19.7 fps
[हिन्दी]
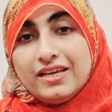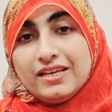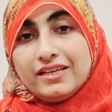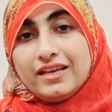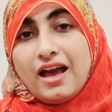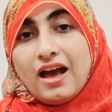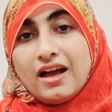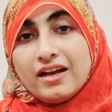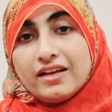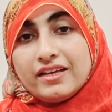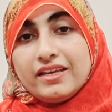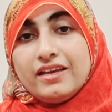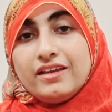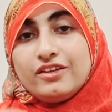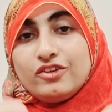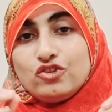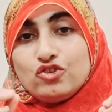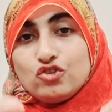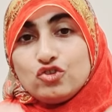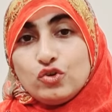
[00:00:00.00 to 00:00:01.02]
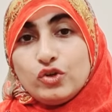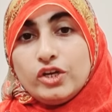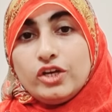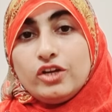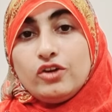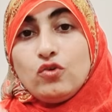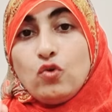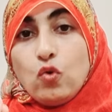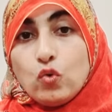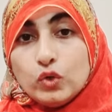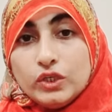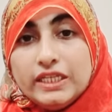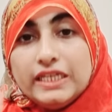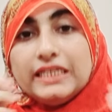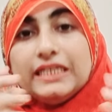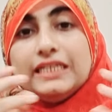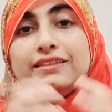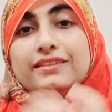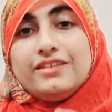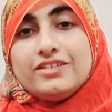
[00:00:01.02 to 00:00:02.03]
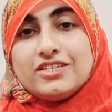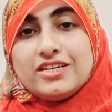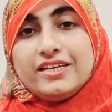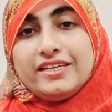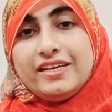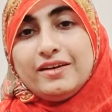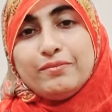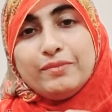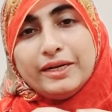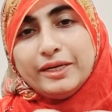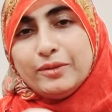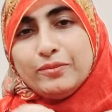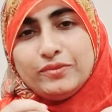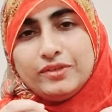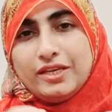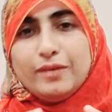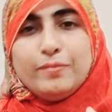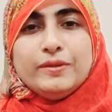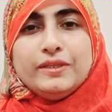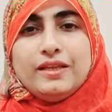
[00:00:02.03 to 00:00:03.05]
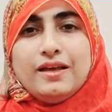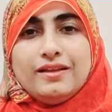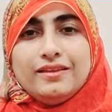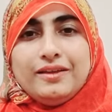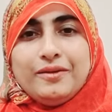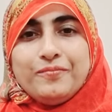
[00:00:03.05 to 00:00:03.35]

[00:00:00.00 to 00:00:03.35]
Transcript: कि आखिर शुगर होनी कितनी चाहिए मैडम ये बता